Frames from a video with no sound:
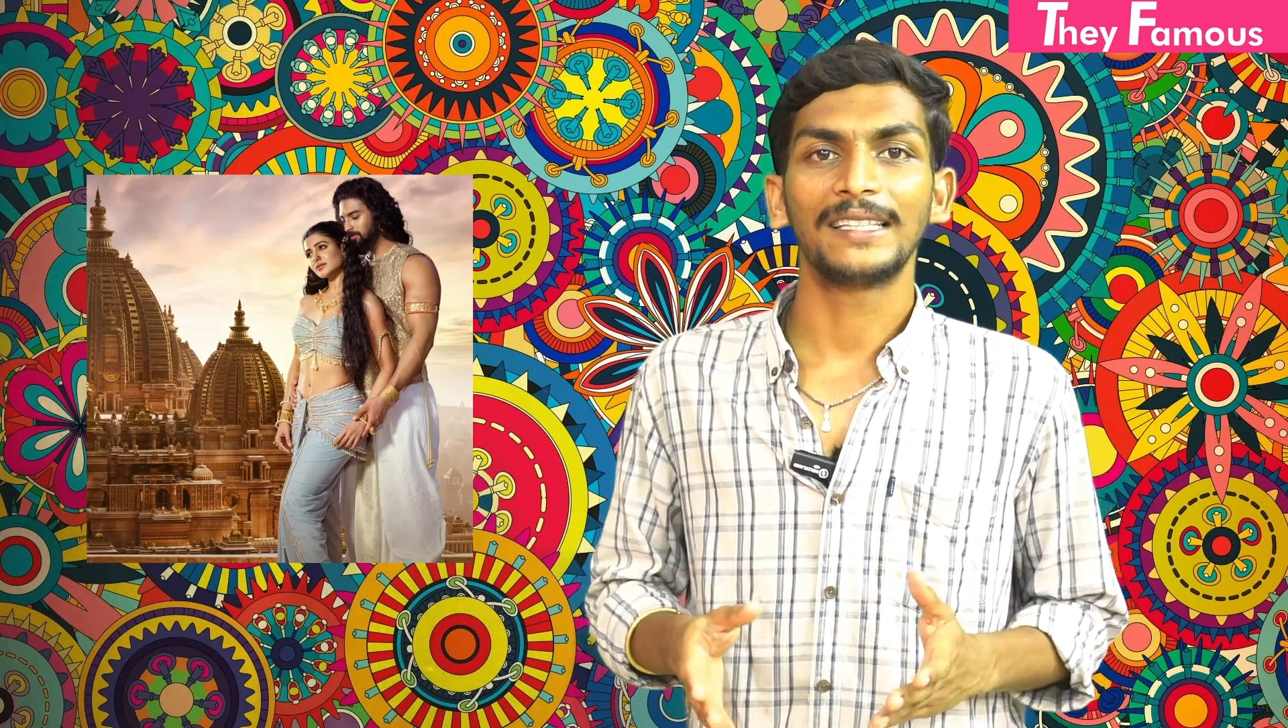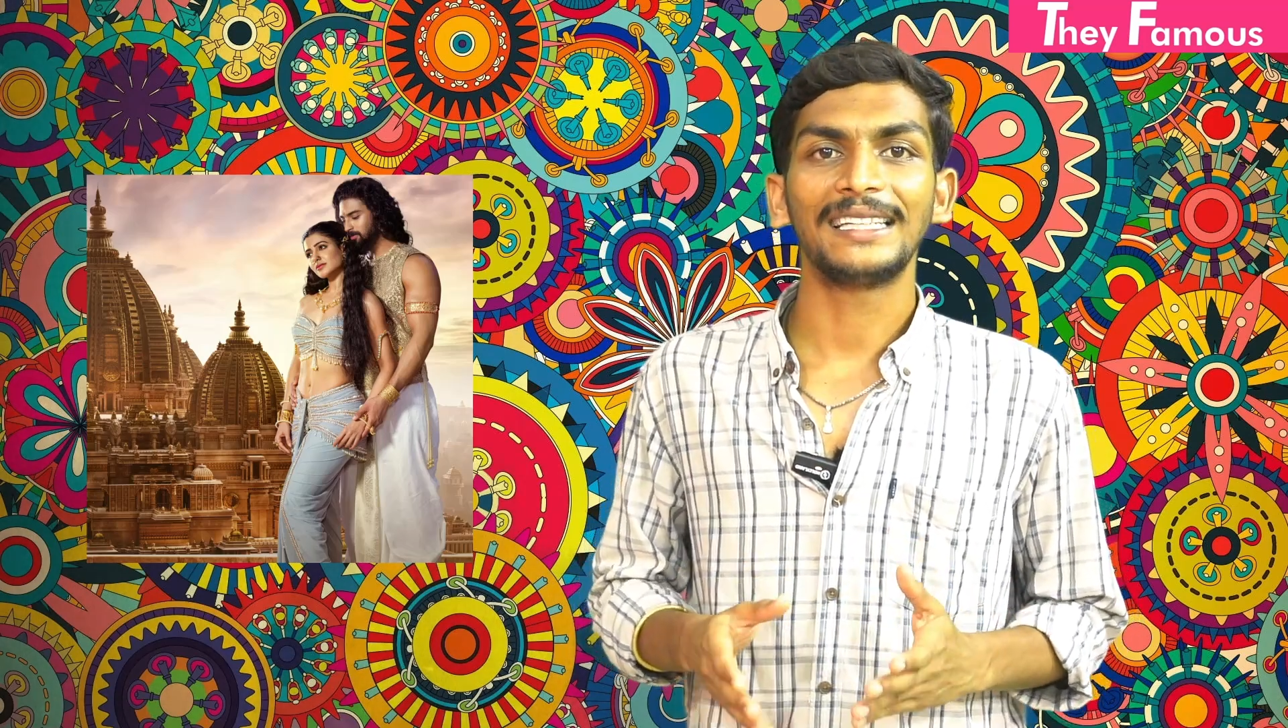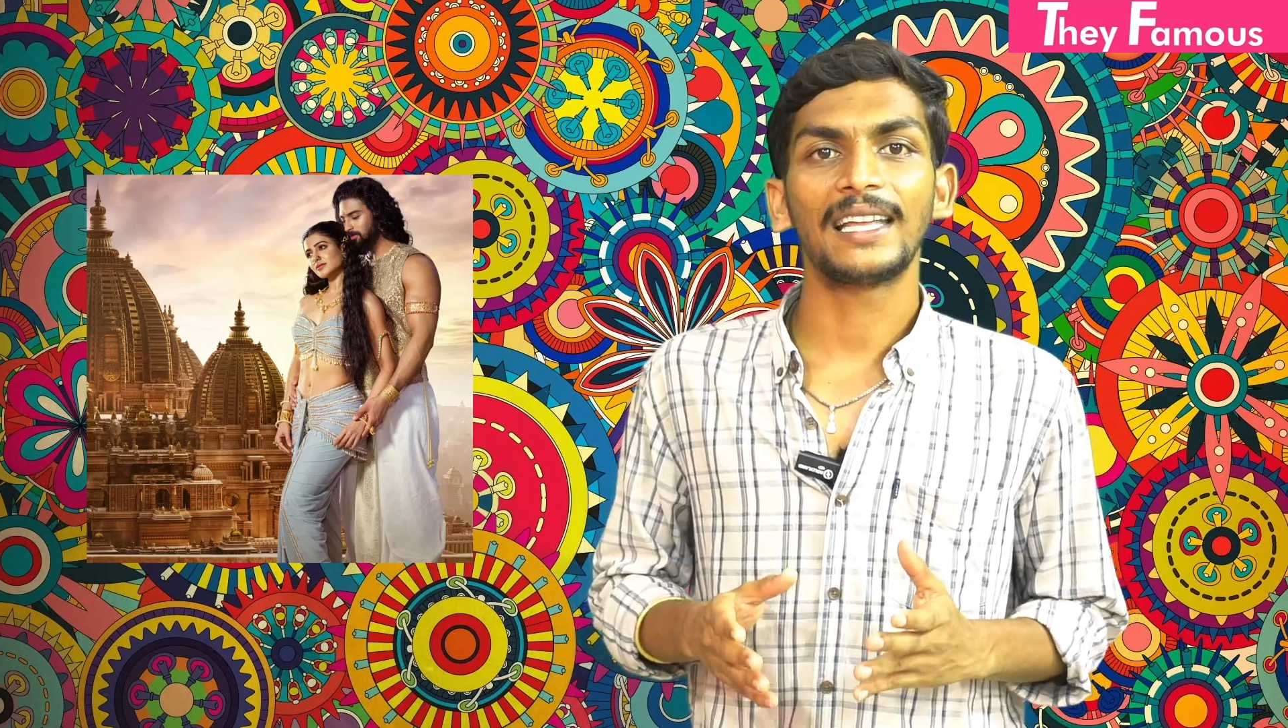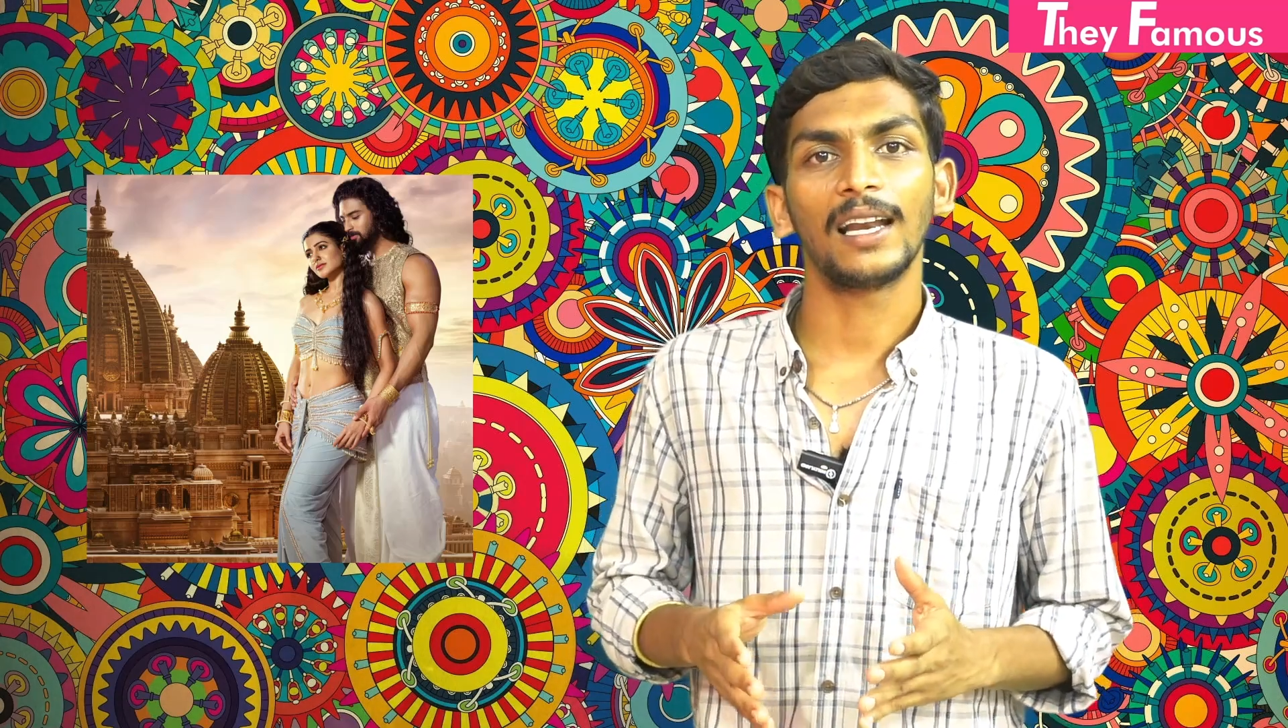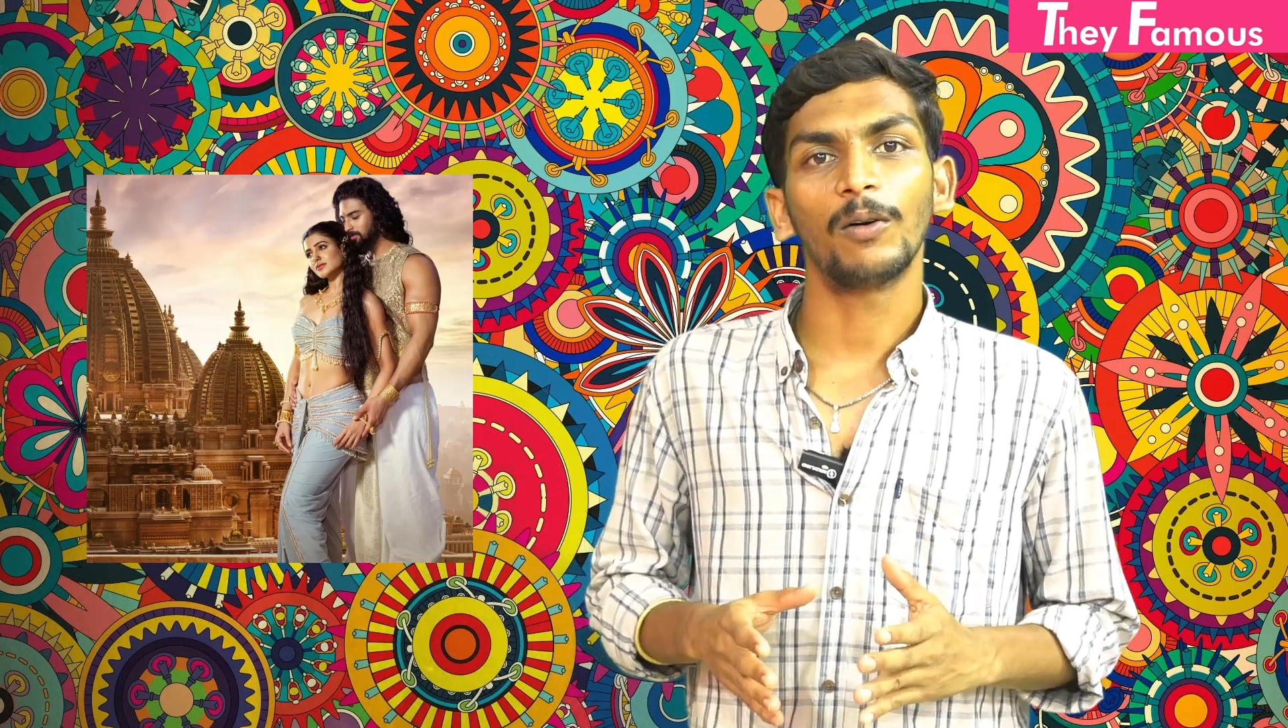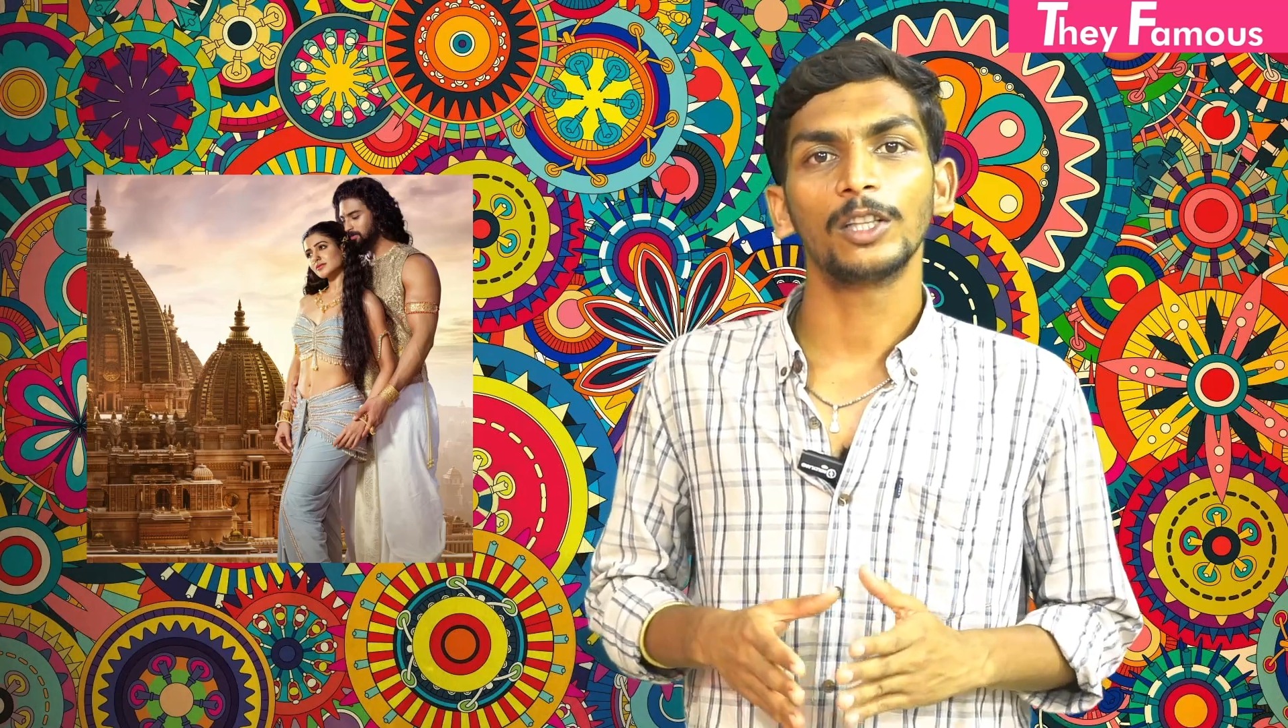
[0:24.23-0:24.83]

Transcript: செட்டெல்லாம்